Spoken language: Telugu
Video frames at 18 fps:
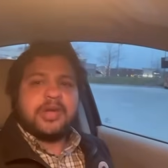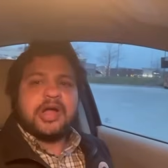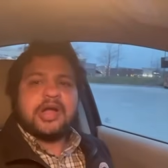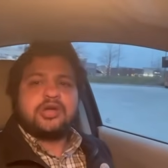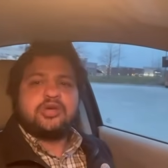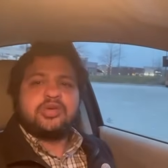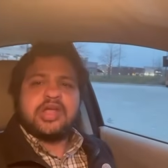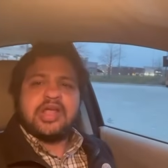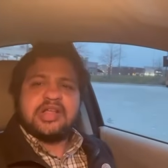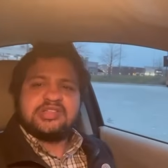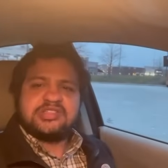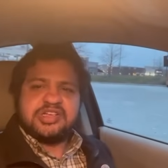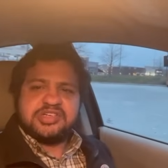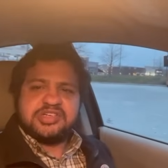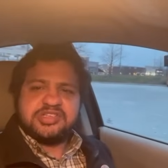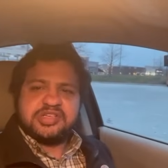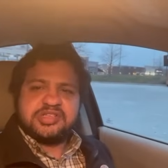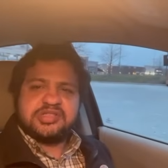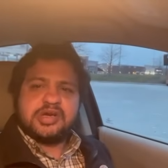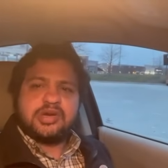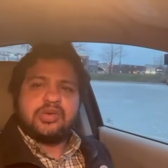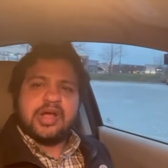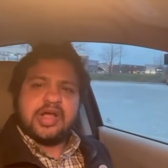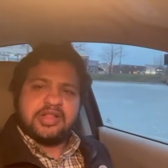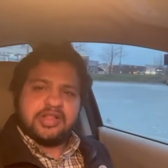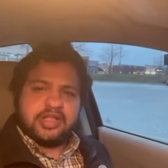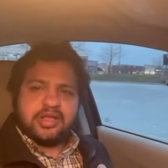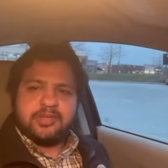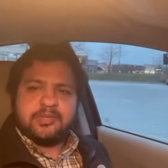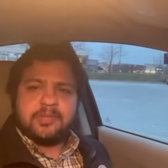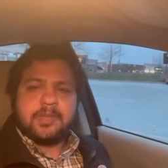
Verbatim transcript: పార్ట్ టూకి ఎలా సెట్ చేశాడు అది